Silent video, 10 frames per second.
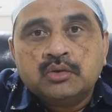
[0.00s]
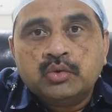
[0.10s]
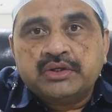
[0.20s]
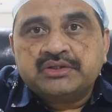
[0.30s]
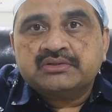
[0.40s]

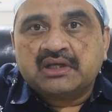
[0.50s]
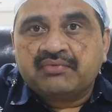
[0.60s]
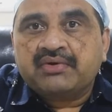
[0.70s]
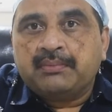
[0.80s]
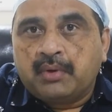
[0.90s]
న్యూట్రిషన్
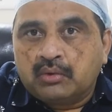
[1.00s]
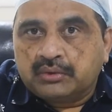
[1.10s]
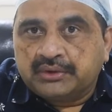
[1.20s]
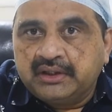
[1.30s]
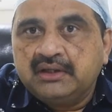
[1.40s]
సరఫరా
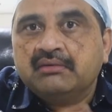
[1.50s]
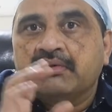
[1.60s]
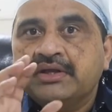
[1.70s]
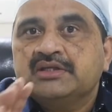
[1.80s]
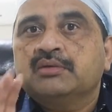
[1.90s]
బాగుంటుంది
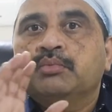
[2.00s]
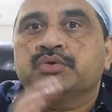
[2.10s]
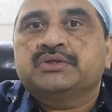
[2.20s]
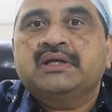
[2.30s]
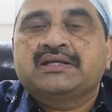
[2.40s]
రేంజ్ ఆఫ్
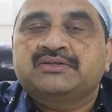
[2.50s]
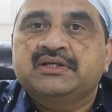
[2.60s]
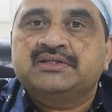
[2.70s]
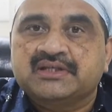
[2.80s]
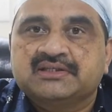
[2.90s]
మోషన్
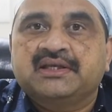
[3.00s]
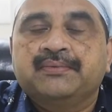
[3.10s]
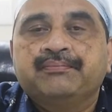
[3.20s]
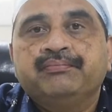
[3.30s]
ఎక్సర్సైజ్ చేస్తే